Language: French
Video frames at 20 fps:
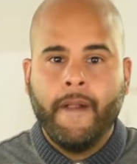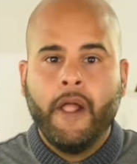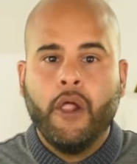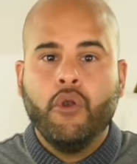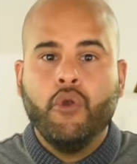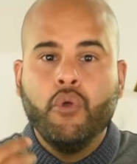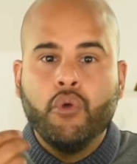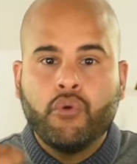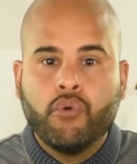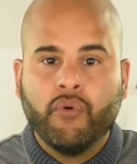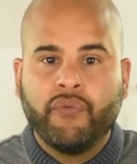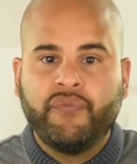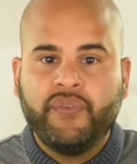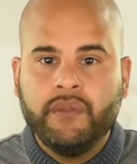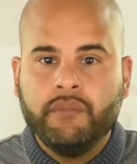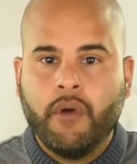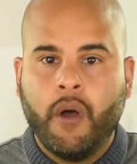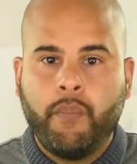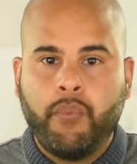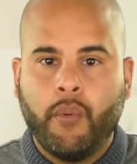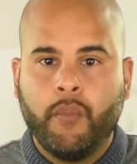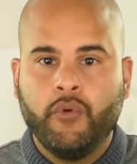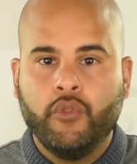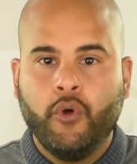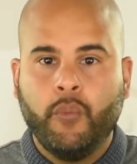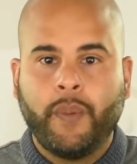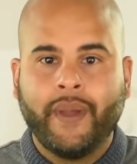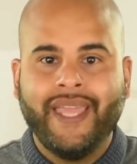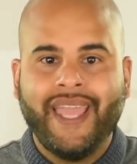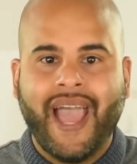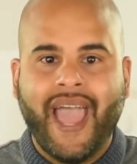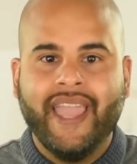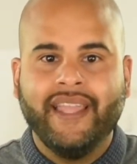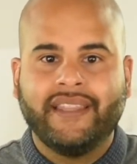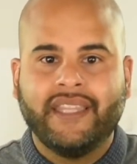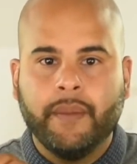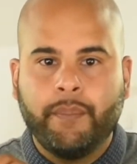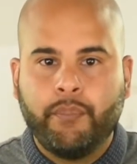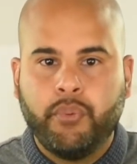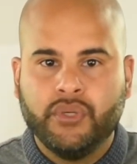Le confinement pour Monoprix a
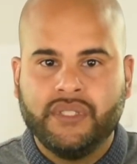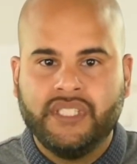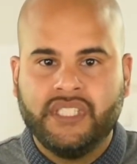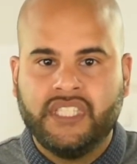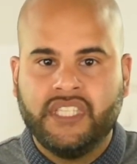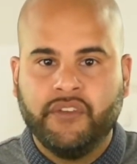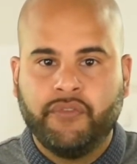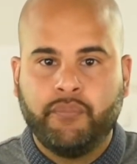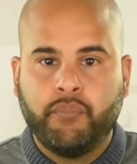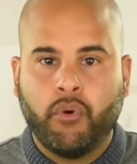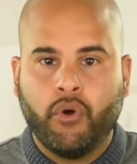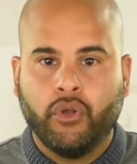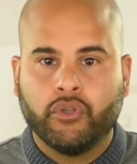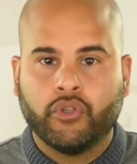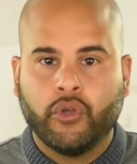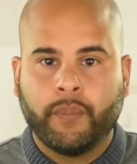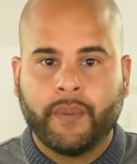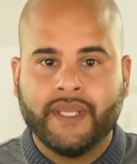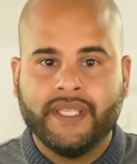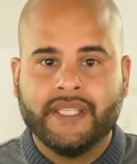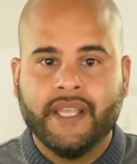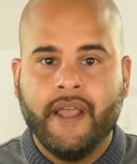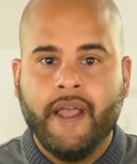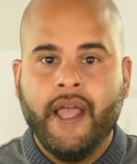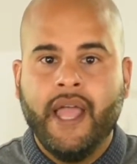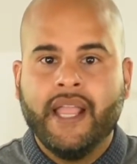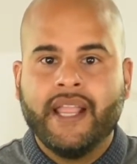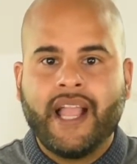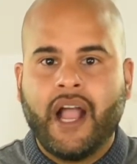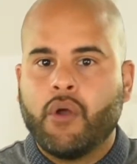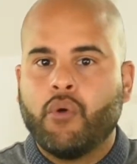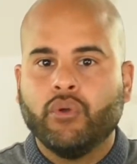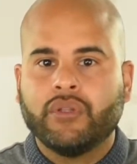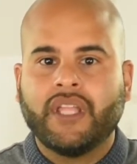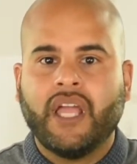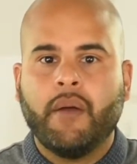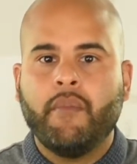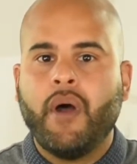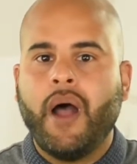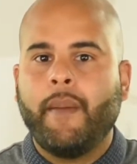été positif pour l'entreprise, car
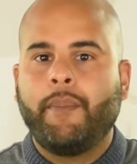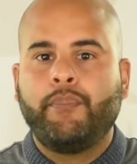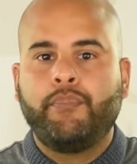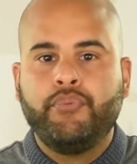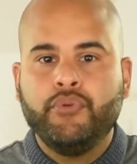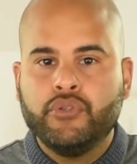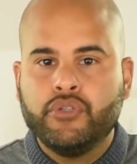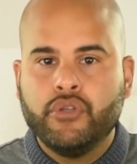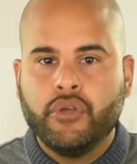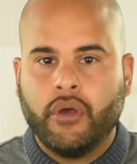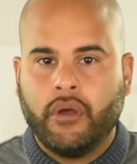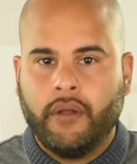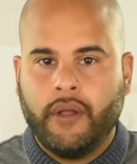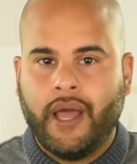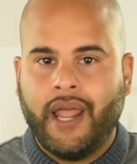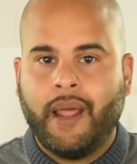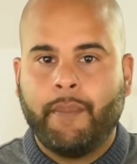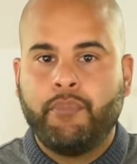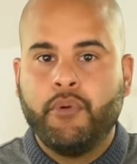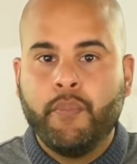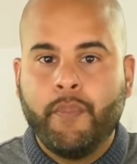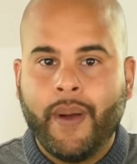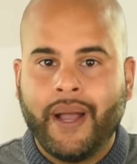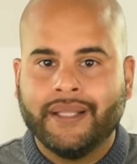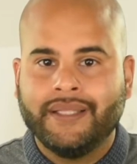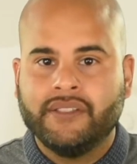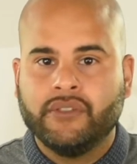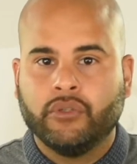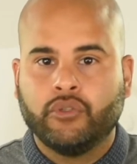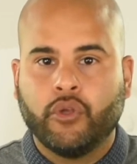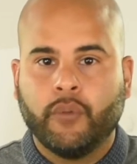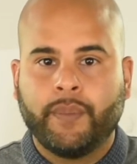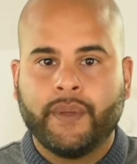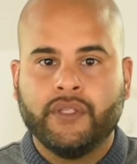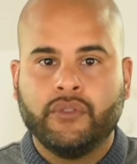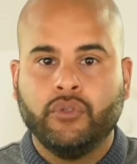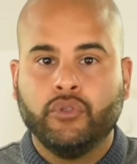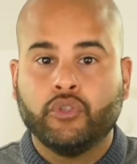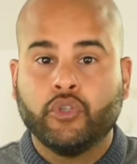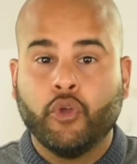contrairement à plusieurs, à la plupart des
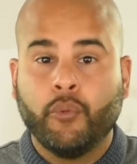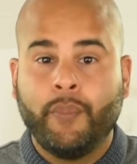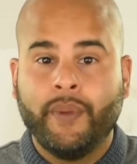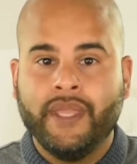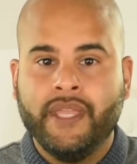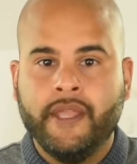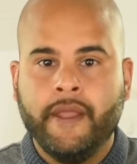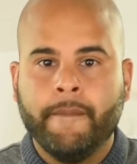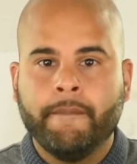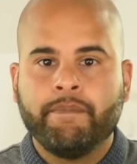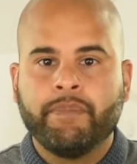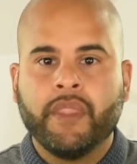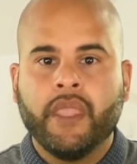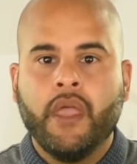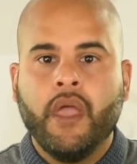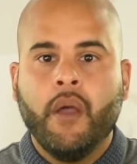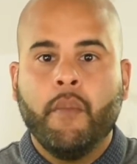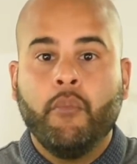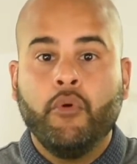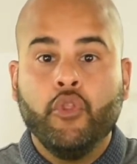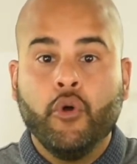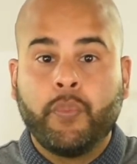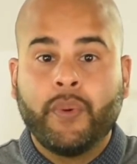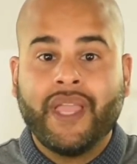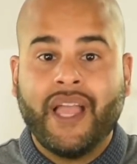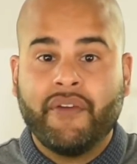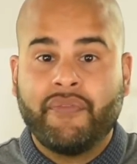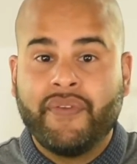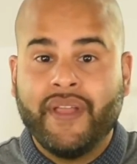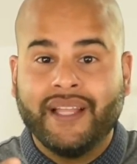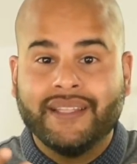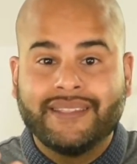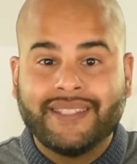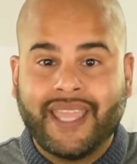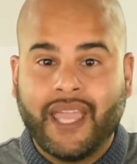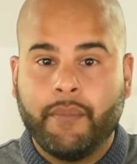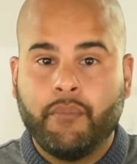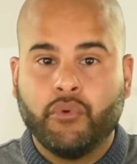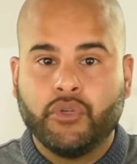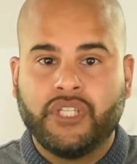entreprises de notre pays, Monoprix a fait un
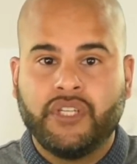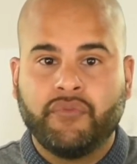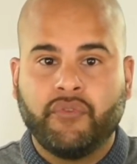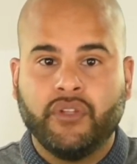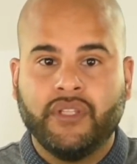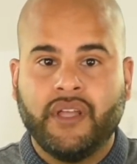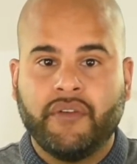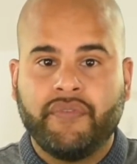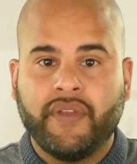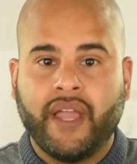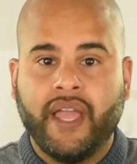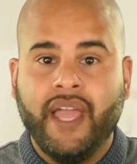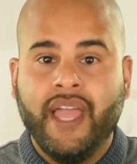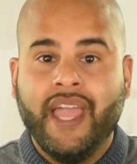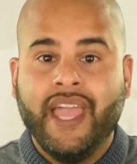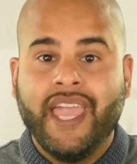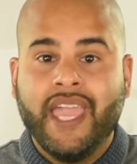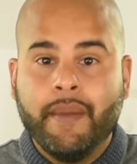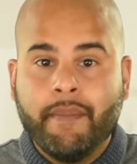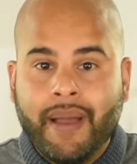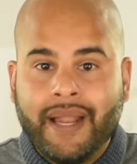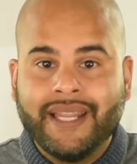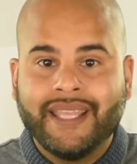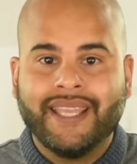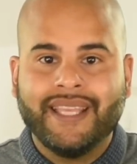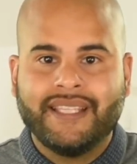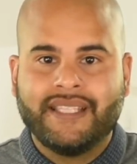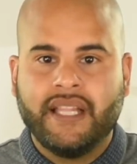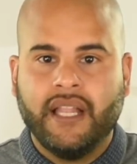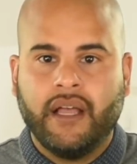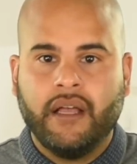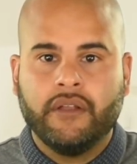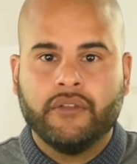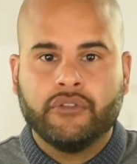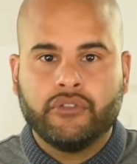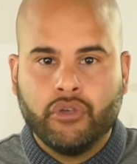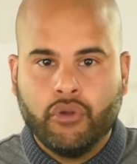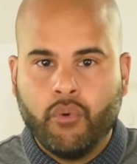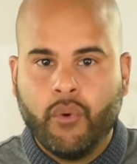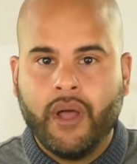très bon chiffre d'affaires et malgré cela,
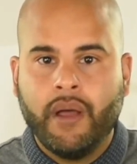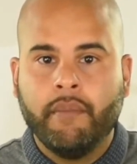selon un